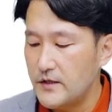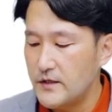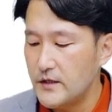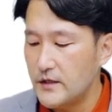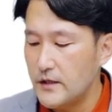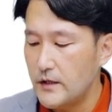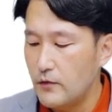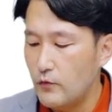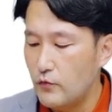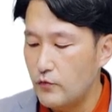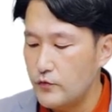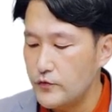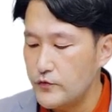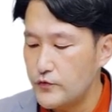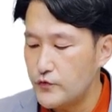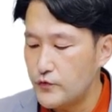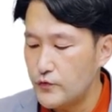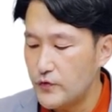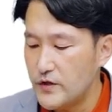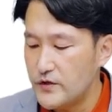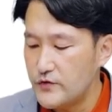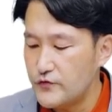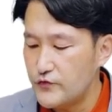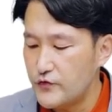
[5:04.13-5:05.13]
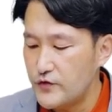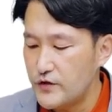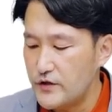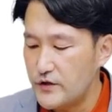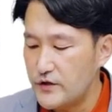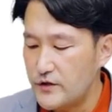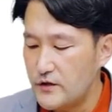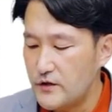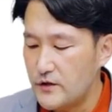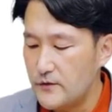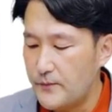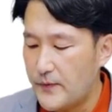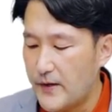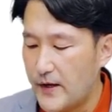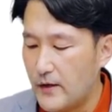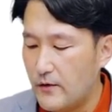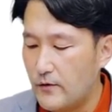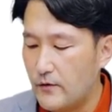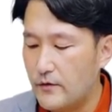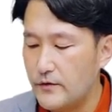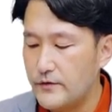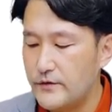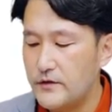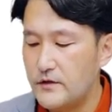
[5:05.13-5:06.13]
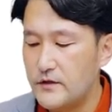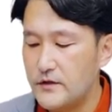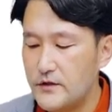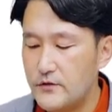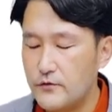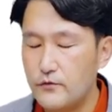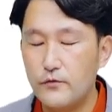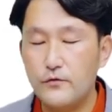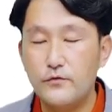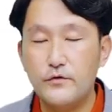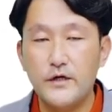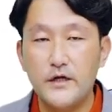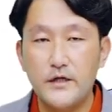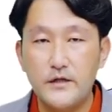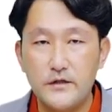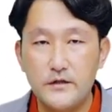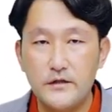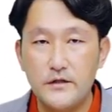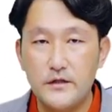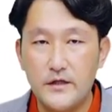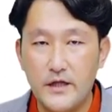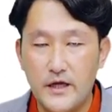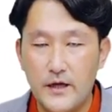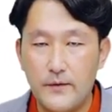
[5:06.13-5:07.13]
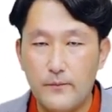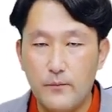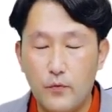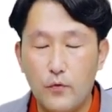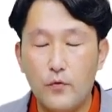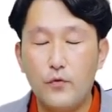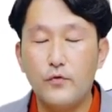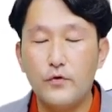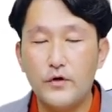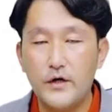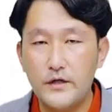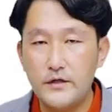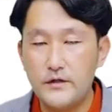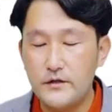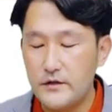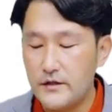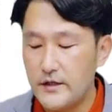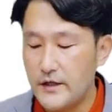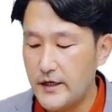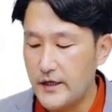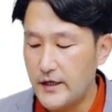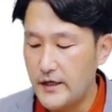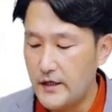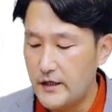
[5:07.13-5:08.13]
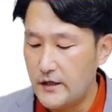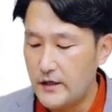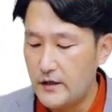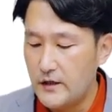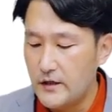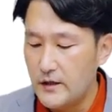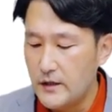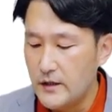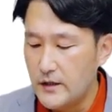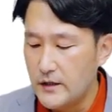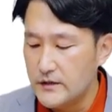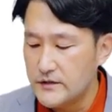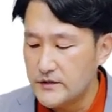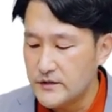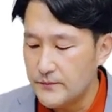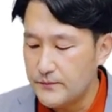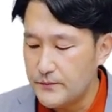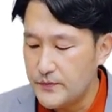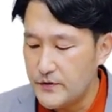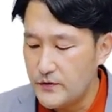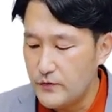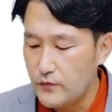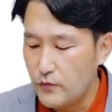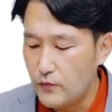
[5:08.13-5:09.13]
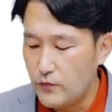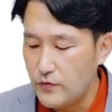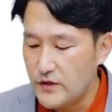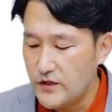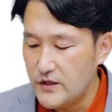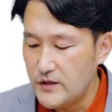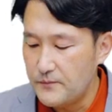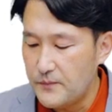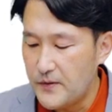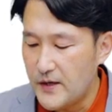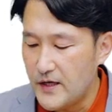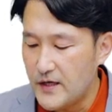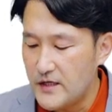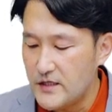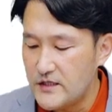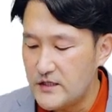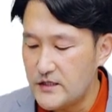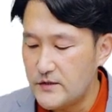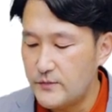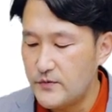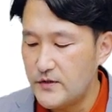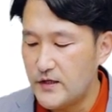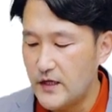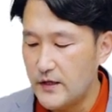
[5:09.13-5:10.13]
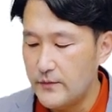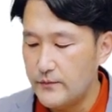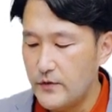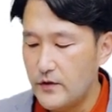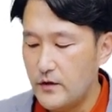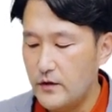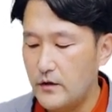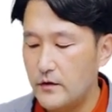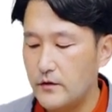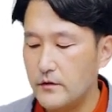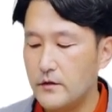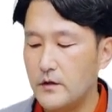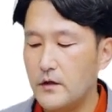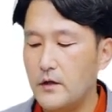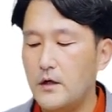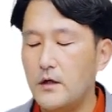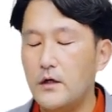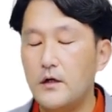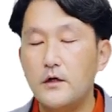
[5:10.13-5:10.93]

만약에 오른쪽에 수익을 100원을 기록을 했는데, 보고를 했는데, 자, 비용이 120이라면,